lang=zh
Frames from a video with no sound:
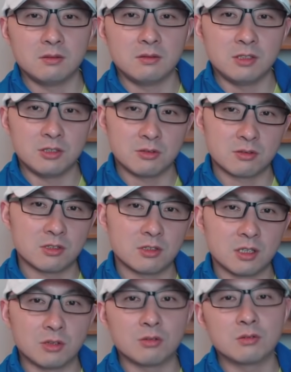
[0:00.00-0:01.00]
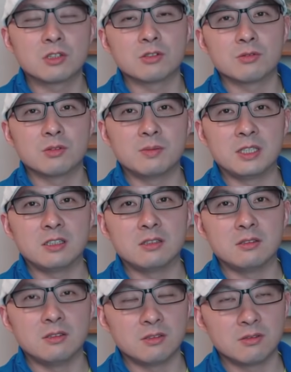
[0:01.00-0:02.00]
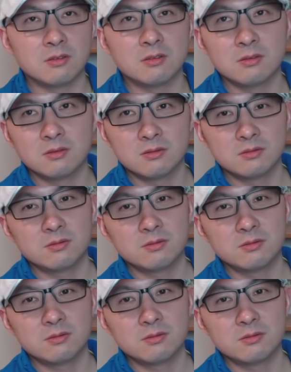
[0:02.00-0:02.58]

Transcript: 你就是得同时作弊，你就